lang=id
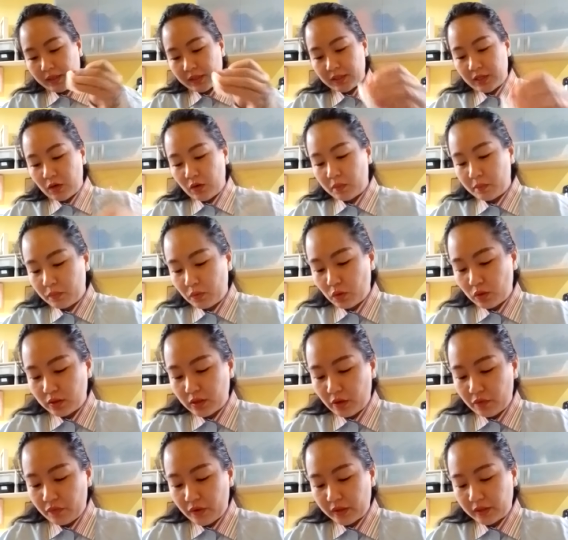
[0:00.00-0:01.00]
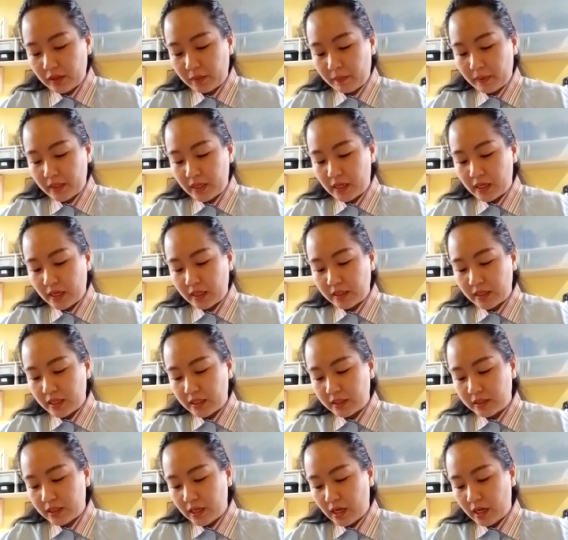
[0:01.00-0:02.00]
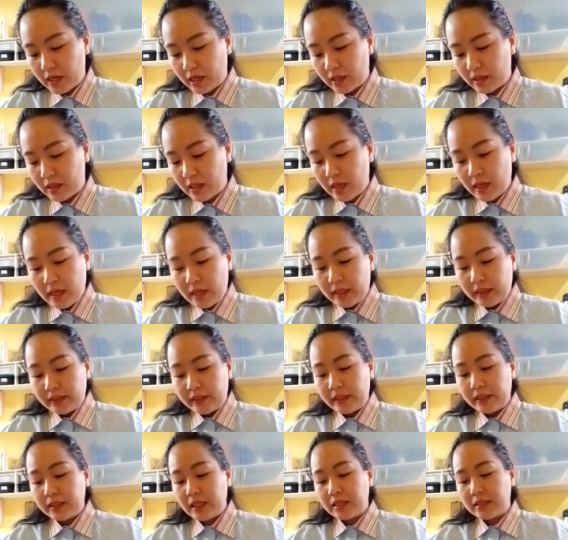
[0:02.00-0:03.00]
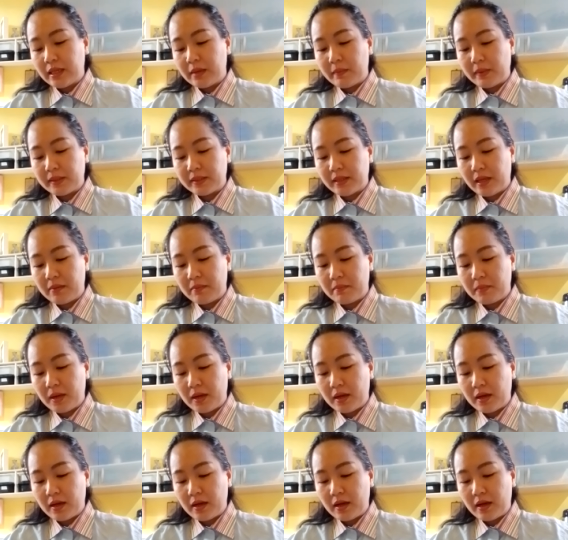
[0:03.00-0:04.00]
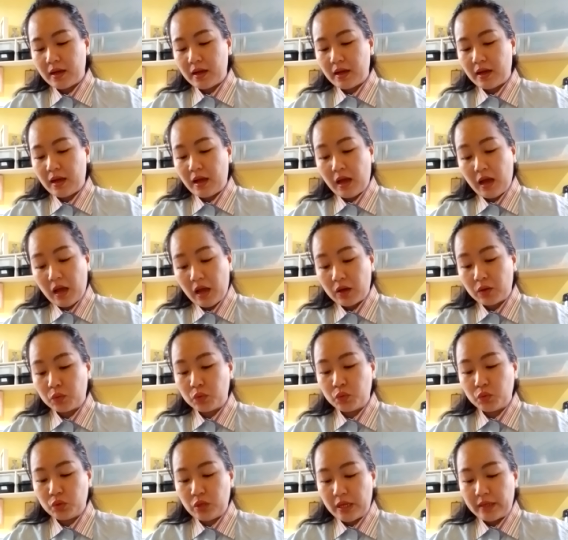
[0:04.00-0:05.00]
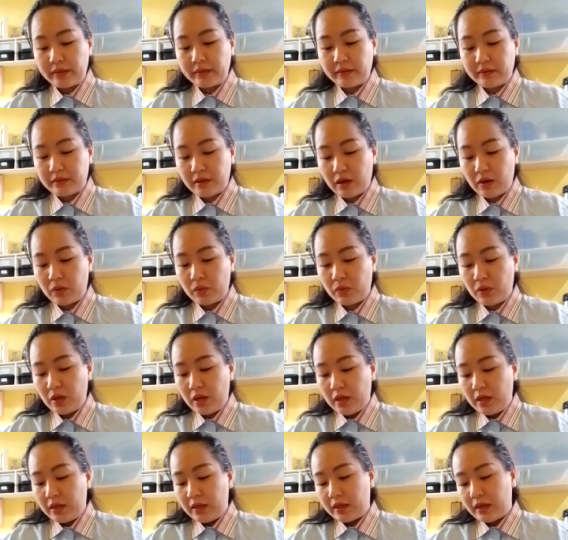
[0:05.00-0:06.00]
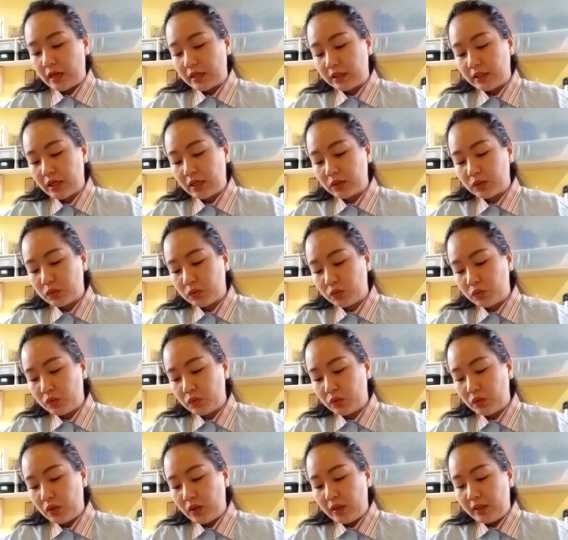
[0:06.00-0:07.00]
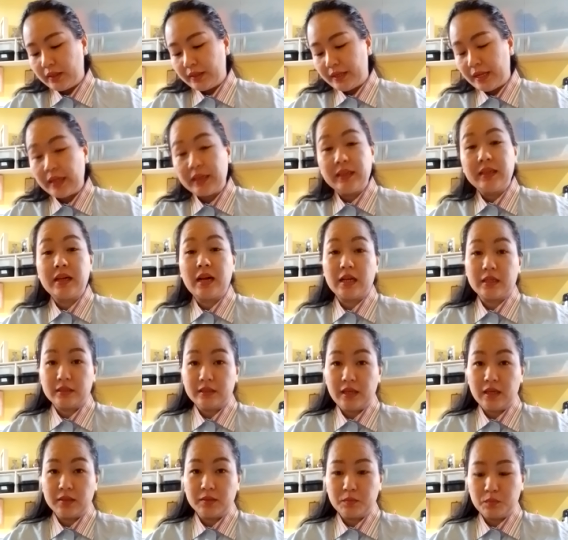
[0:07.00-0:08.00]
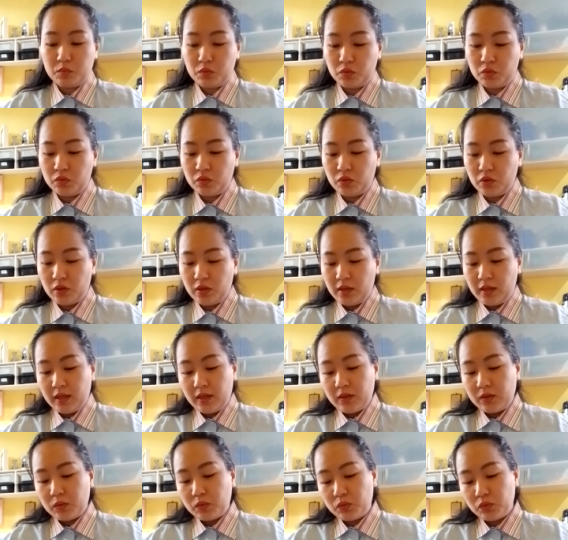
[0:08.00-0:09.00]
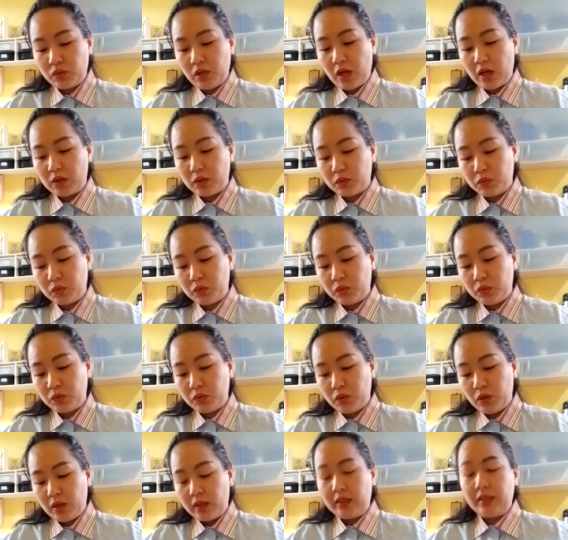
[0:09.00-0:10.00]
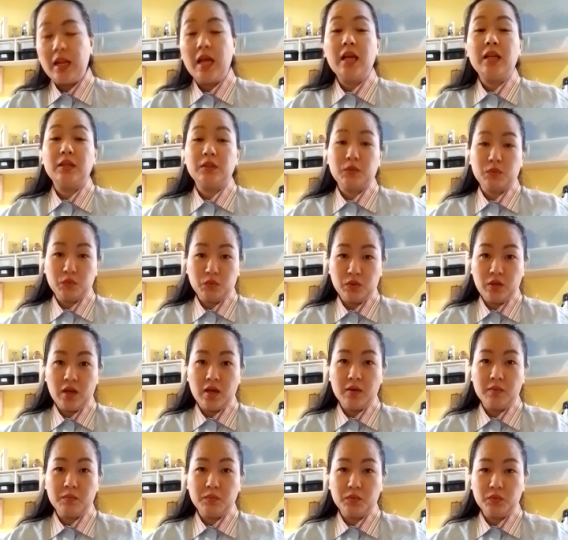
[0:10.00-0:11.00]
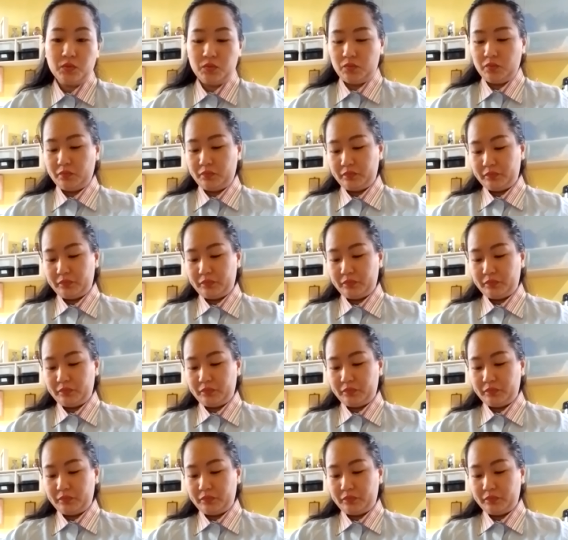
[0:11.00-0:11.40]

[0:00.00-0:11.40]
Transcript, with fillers: Jawab Yosafat kepada raja Israel, "Kita sama-sama aku dan engkau, rakyatku dan rakyatmu, kudaku dan kudamu.